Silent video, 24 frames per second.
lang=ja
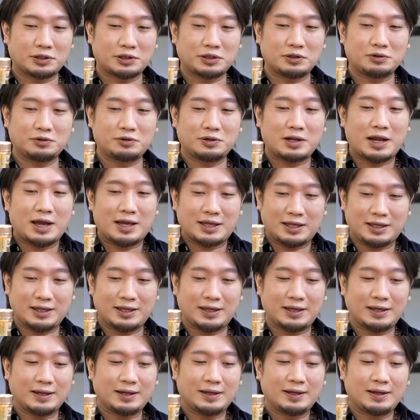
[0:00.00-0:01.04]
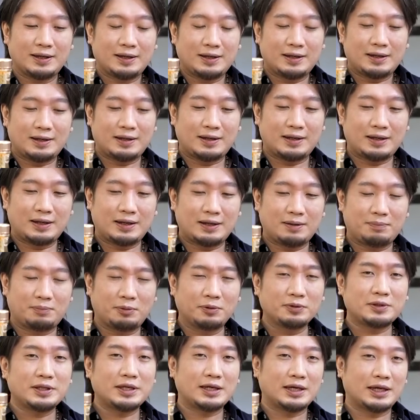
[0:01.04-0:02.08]
ていうぐらい、ボ
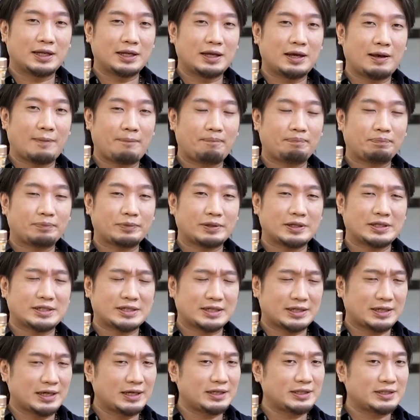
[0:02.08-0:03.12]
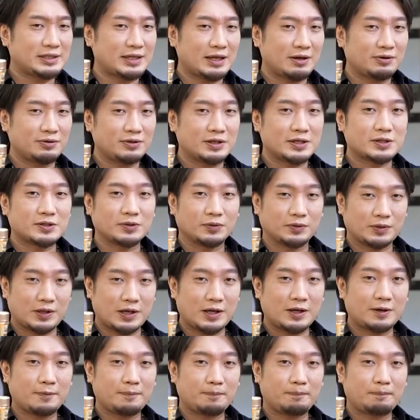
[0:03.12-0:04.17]
ディがねしっかりしてるんでしょう
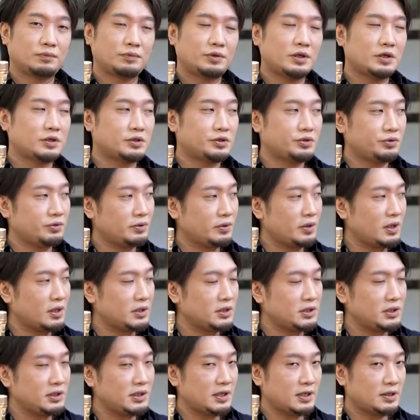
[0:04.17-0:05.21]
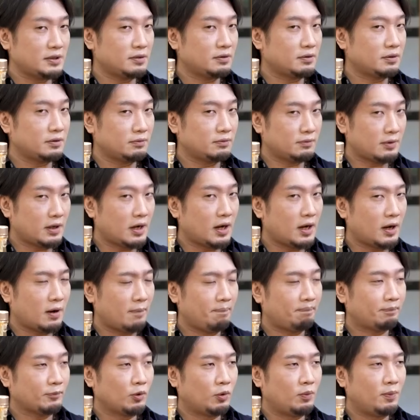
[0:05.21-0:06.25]
ね。で18年よりは
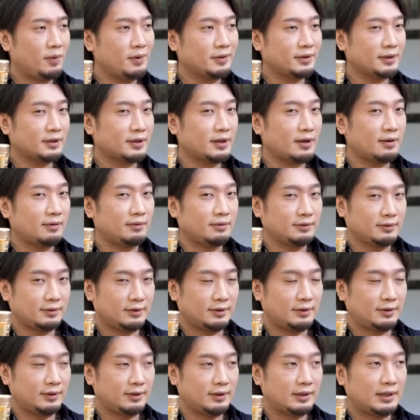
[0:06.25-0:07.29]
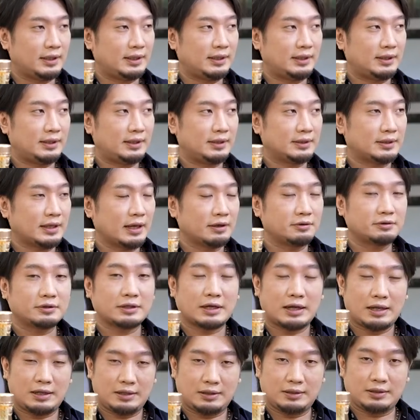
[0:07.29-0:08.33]
思ったほど、樽
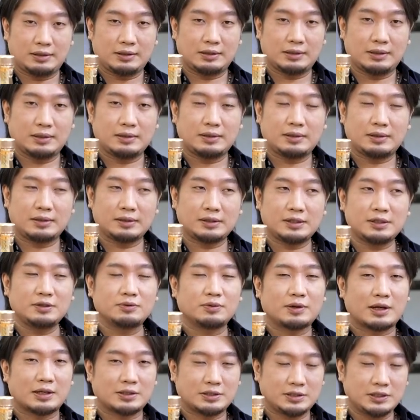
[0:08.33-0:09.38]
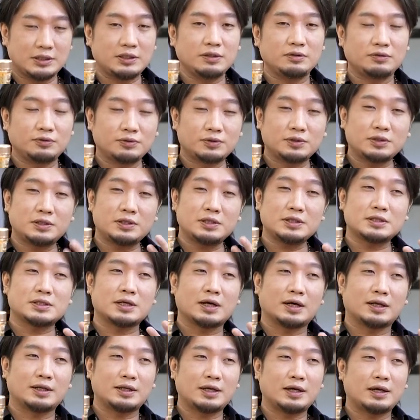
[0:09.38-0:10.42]
感、木の感じウッディー
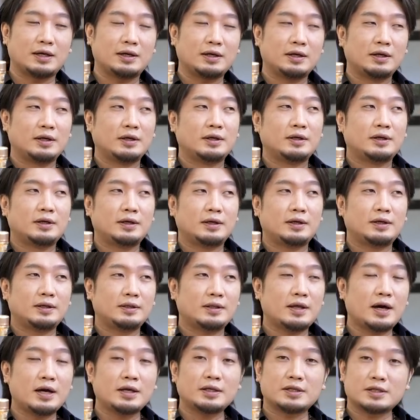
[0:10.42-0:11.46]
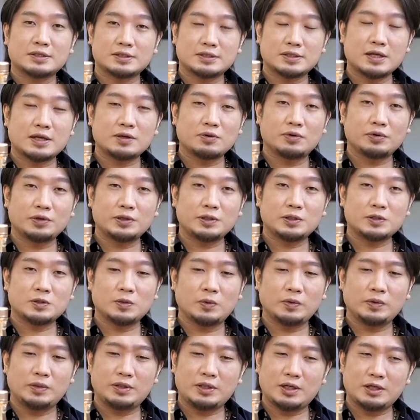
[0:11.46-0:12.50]
さがね、ないですね。要因に
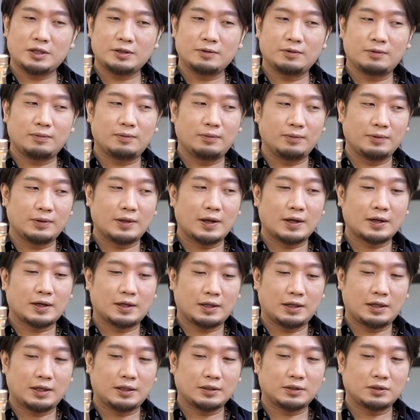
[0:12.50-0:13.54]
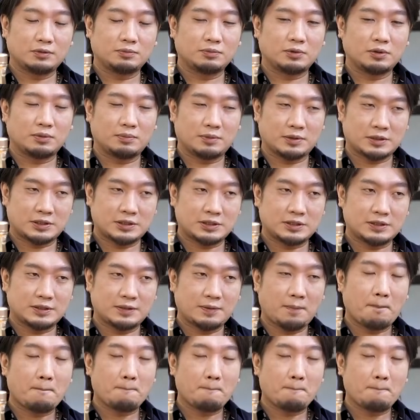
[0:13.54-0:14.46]
そんなに残んないかなと思います。